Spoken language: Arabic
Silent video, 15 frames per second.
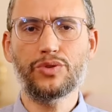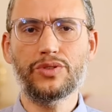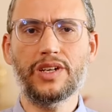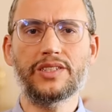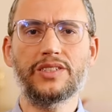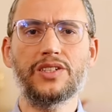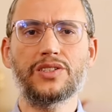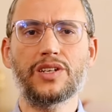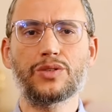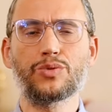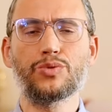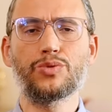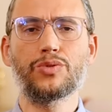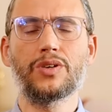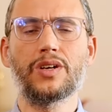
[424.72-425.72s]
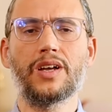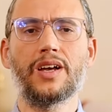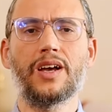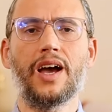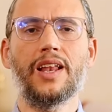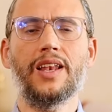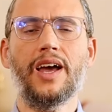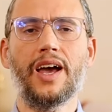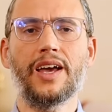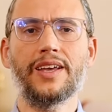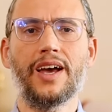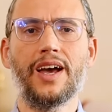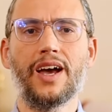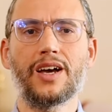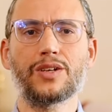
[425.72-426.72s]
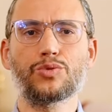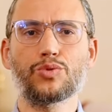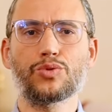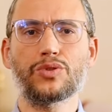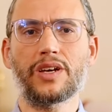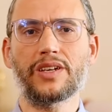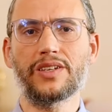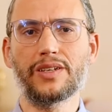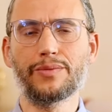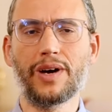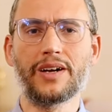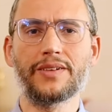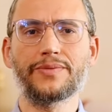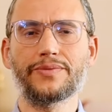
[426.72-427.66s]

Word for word: النتيجة الحياة الطيبة